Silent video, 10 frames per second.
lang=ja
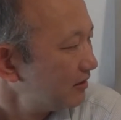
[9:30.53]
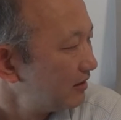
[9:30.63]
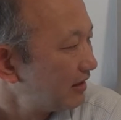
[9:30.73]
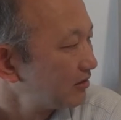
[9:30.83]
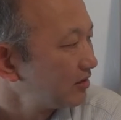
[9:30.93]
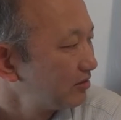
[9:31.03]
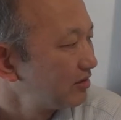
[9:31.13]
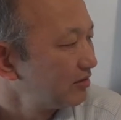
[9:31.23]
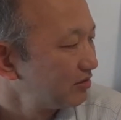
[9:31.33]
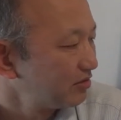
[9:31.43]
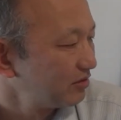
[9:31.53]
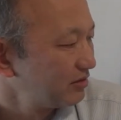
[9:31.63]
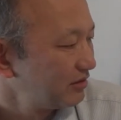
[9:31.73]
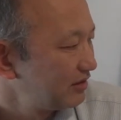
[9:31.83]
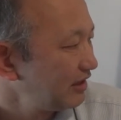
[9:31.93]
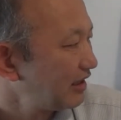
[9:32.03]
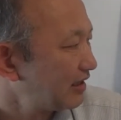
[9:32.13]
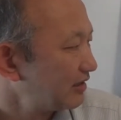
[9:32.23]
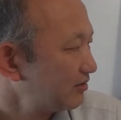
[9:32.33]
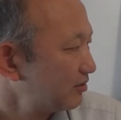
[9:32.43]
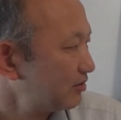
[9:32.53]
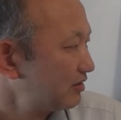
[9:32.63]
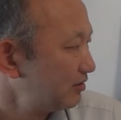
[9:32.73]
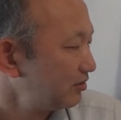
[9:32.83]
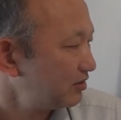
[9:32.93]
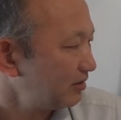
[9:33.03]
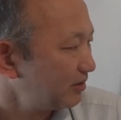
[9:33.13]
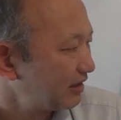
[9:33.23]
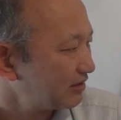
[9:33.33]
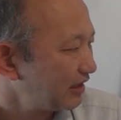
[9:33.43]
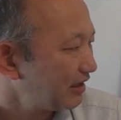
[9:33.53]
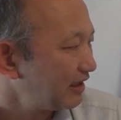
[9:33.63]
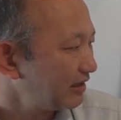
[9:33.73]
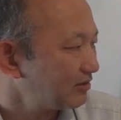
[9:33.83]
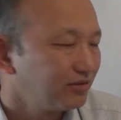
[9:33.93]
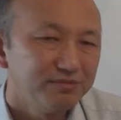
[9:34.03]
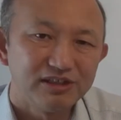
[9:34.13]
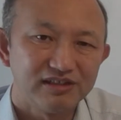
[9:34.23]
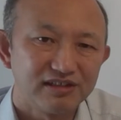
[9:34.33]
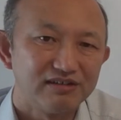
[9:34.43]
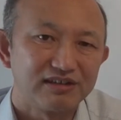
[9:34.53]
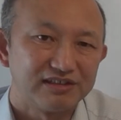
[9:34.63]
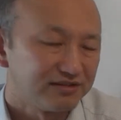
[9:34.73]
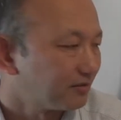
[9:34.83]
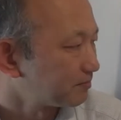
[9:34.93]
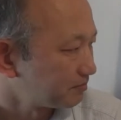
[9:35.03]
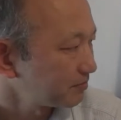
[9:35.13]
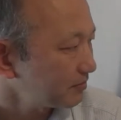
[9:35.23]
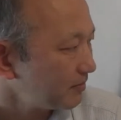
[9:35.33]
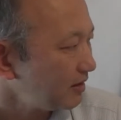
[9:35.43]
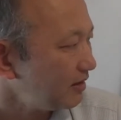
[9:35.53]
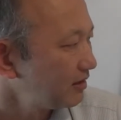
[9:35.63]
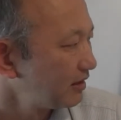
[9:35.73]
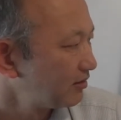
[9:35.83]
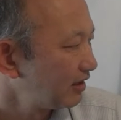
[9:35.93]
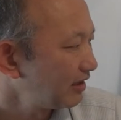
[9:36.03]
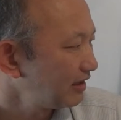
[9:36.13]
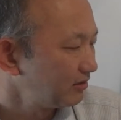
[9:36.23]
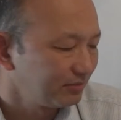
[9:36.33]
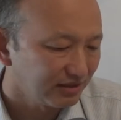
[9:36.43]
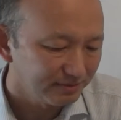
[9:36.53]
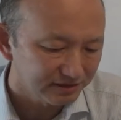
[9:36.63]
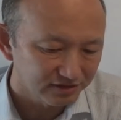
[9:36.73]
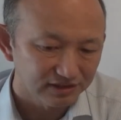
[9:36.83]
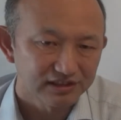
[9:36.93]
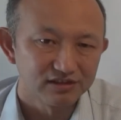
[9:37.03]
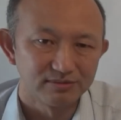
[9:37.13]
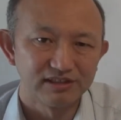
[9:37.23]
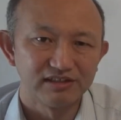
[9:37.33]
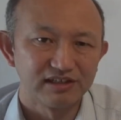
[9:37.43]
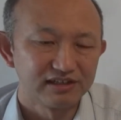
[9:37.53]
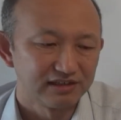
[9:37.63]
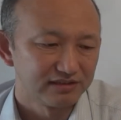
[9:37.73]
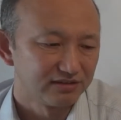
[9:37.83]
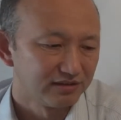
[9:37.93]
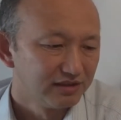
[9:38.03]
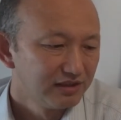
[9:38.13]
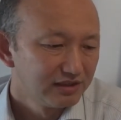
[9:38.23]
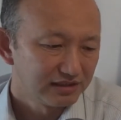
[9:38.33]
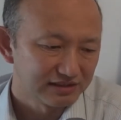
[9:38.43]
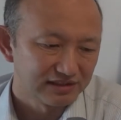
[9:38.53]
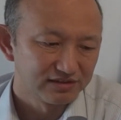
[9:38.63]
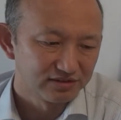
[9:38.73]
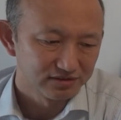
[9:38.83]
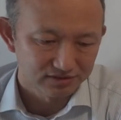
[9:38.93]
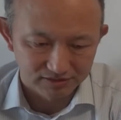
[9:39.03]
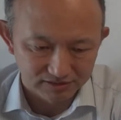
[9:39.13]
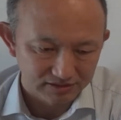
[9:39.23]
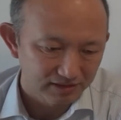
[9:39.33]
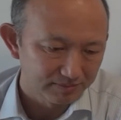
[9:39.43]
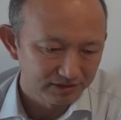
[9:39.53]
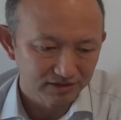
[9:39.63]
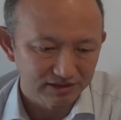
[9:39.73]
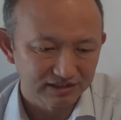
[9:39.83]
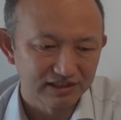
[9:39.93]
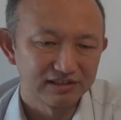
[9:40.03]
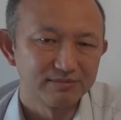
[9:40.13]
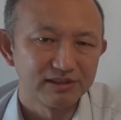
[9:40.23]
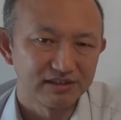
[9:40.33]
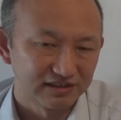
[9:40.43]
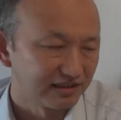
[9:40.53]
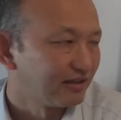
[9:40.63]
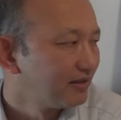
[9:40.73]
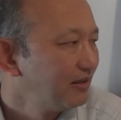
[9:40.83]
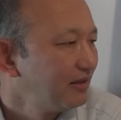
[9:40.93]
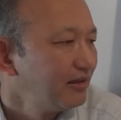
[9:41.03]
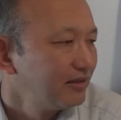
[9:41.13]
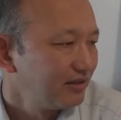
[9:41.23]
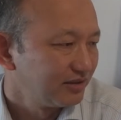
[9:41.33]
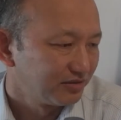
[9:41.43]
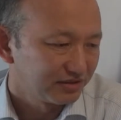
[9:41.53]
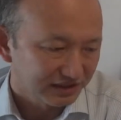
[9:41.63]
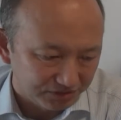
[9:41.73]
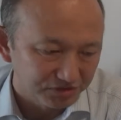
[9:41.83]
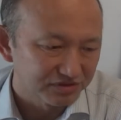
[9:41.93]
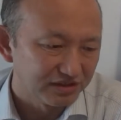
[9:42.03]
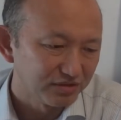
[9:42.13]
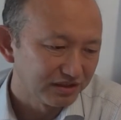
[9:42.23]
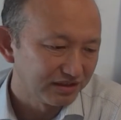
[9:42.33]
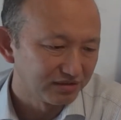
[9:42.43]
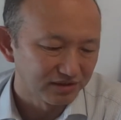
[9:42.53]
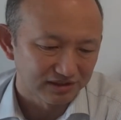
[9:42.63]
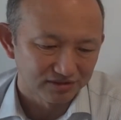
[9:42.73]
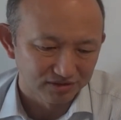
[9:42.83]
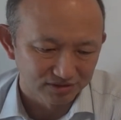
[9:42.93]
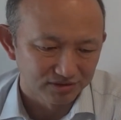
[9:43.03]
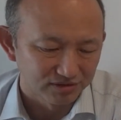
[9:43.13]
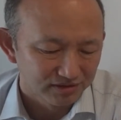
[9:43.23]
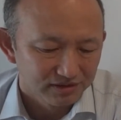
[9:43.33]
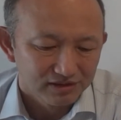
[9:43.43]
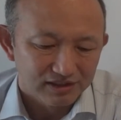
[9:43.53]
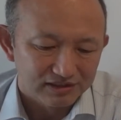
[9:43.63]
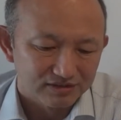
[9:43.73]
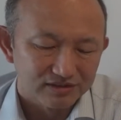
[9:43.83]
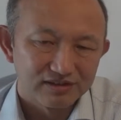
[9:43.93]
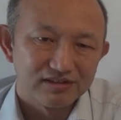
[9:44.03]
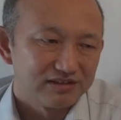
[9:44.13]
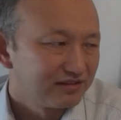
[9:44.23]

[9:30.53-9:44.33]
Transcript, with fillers: で、あの時本当にこのシリアからそのこっちドイツに向かれたハンガリーが通り道になるわけですよ。で、このハンガリーのグダペストの駅の前にね、えっ、ー、と、たくさんその難民の方が集まってて、ね、で、その先ドイツへどうやって行こうかってことをこう、あの、